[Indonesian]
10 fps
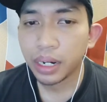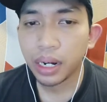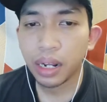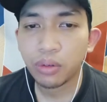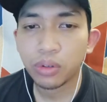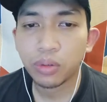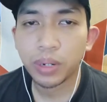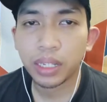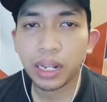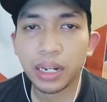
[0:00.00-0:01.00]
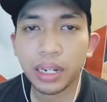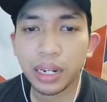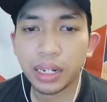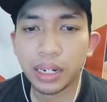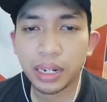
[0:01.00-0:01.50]
Nah untuk
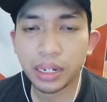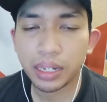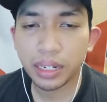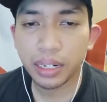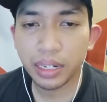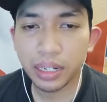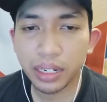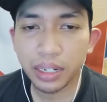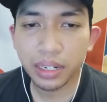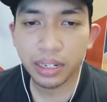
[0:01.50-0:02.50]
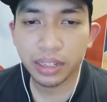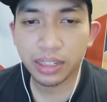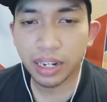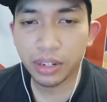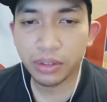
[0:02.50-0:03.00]
pertandingan yang ini nih yang
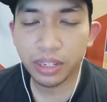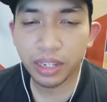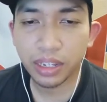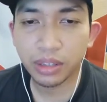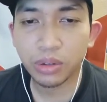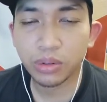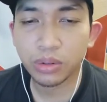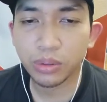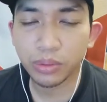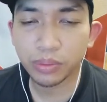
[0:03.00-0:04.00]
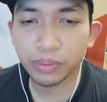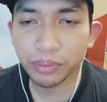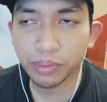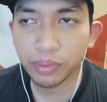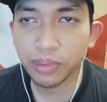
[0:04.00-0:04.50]
selanjutnya yaitu
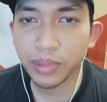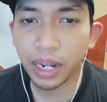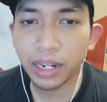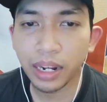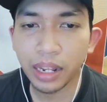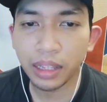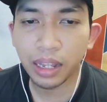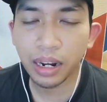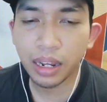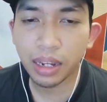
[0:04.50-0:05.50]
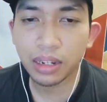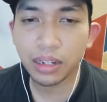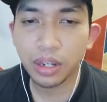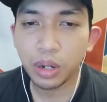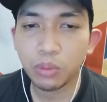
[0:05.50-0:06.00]
pertandingan antara
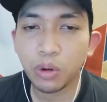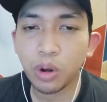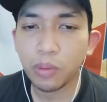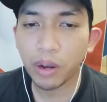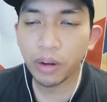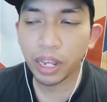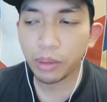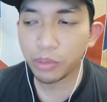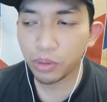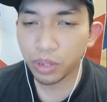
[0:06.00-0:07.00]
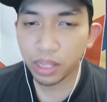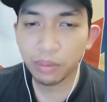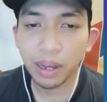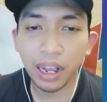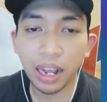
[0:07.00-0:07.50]
Blok melawan MU kita
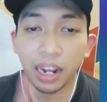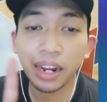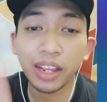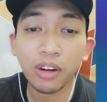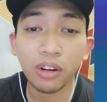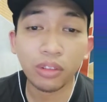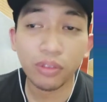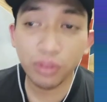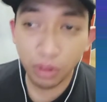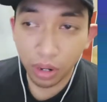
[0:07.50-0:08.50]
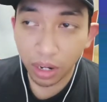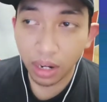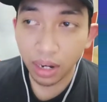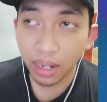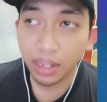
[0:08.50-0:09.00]
bakal record full.
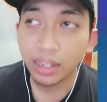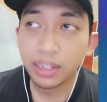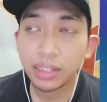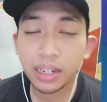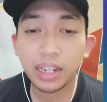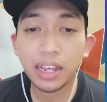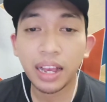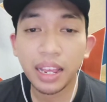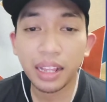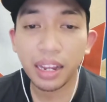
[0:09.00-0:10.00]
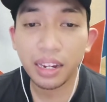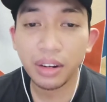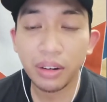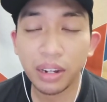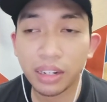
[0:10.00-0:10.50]
Jadi nggak kayak tadi
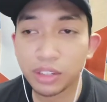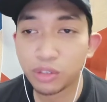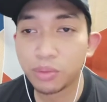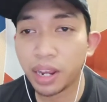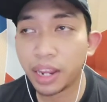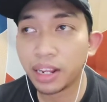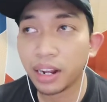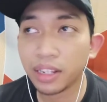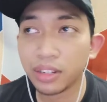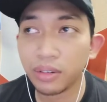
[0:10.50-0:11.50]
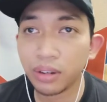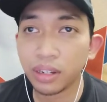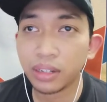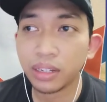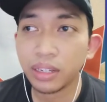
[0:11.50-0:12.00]
doang cuma highlights doang
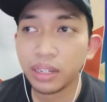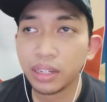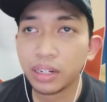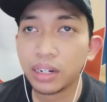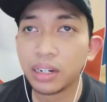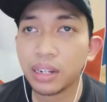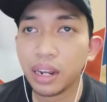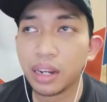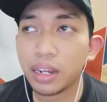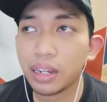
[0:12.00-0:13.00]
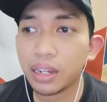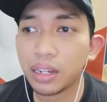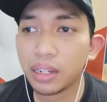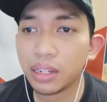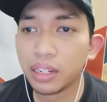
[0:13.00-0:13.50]
dan nggak ada
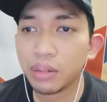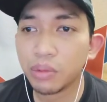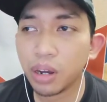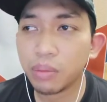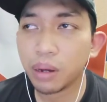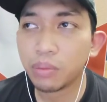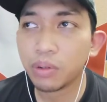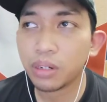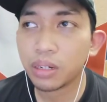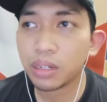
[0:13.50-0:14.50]
info apapun ya